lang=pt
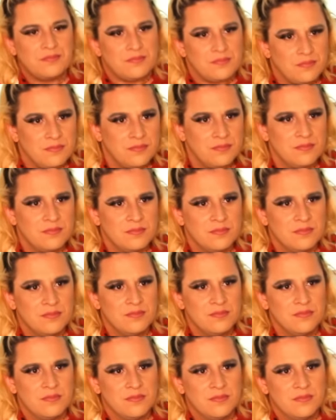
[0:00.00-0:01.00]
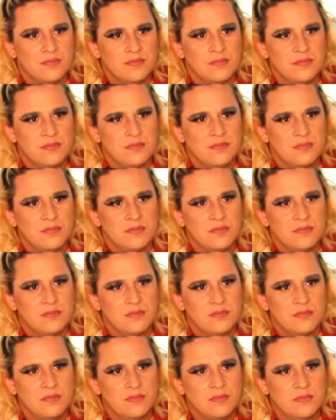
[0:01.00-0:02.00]
Agora o nome da música
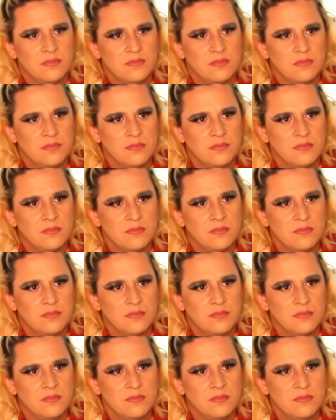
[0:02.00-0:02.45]
eletrônica,